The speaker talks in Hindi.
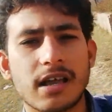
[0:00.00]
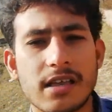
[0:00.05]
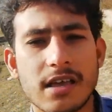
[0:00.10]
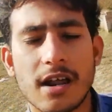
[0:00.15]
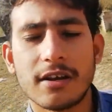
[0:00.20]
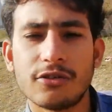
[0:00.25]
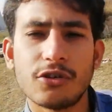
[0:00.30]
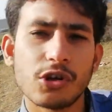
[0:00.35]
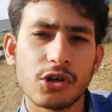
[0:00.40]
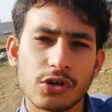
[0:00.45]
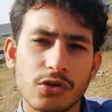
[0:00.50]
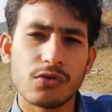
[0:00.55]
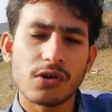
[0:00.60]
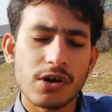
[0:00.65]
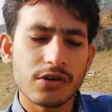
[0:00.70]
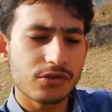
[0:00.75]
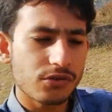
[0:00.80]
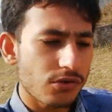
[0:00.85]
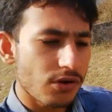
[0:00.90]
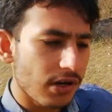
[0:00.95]
यार जो न्यू
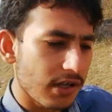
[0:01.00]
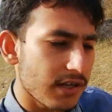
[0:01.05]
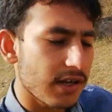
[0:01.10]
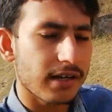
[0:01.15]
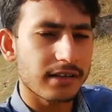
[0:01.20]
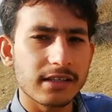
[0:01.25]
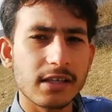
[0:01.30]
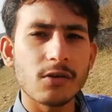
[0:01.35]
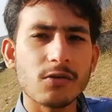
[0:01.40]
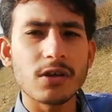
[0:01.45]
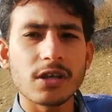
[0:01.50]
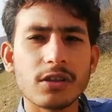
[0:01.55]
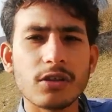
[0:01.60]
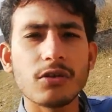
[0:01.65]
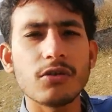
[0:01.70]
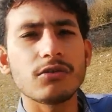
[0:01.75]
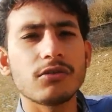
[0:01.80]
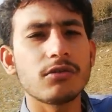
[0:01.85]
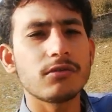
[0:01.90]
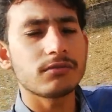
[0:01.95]
और जिन्होंने कर दिया उनके
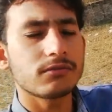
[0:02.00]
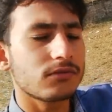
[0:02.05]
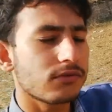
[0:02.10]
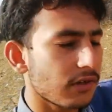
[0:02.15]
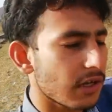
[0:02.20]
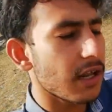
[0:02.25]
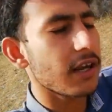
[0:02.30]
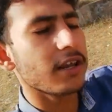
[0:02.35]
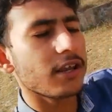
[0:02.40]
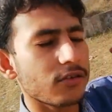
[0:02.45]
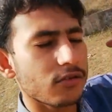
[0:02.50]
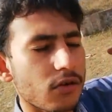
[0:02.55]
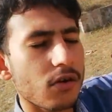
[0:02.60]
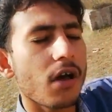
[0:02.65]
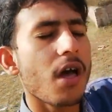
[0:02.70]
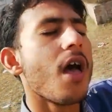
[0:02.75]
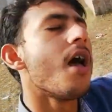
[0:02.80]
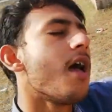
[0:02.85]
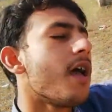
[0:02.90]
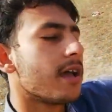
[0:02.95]
दिलों तो, तो उनके लिए तो
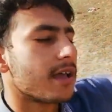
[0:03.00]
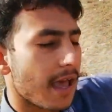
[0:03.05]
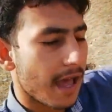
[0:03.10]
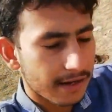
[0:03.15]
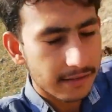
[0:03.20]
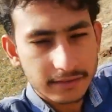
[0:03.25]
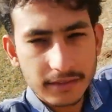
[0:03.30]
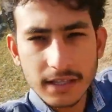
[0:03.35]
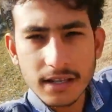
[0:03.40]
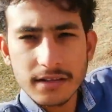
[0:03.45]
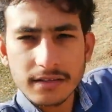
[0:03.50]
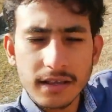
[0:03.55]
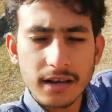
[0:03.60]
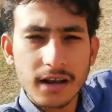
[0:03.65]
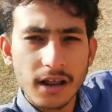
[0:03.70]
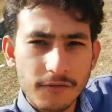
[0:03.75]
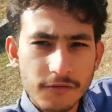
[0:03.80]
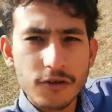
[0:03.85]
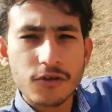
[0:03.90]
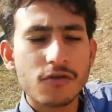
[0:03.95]
खैर दिल से
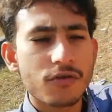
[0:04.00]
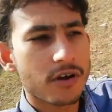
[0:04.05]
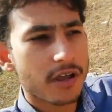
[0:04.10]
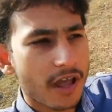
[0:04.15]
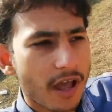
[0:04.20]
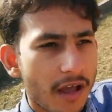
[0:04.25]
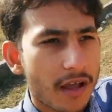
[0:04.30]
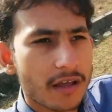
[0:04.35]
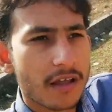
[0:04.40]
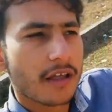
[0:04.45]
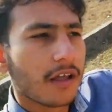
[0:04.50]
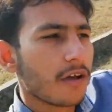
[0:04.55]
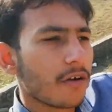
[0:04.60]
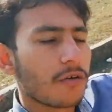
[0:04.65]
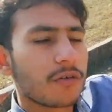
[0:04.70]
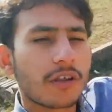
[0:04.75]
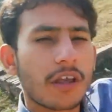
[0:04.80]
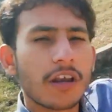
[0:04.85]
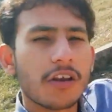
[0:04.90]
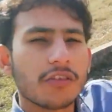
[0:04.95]
लव यू हो गया
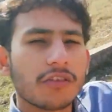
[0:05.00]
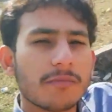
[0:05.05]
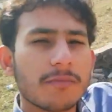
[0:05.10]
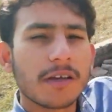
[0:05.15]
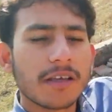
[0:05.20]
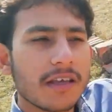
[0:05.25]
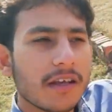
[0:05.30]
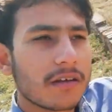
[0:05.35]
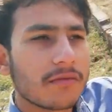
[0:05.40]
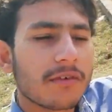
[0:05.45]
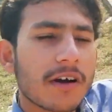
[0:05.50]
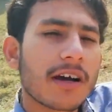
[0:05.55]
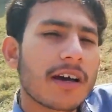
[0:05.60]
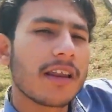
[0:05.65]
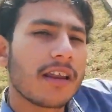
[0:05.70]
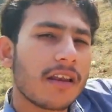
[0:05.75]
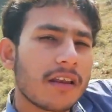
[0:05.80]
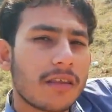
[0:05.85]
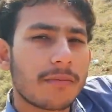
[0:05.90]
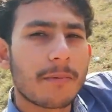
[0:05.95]
उनके लिए तो भाई एक
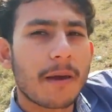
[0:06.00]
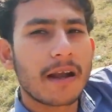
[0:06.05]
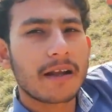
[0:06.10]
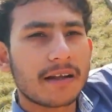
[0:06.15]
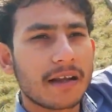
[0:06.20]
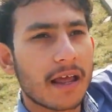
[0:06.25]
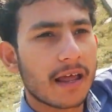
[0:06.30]
वक्री रिस्पेक्ट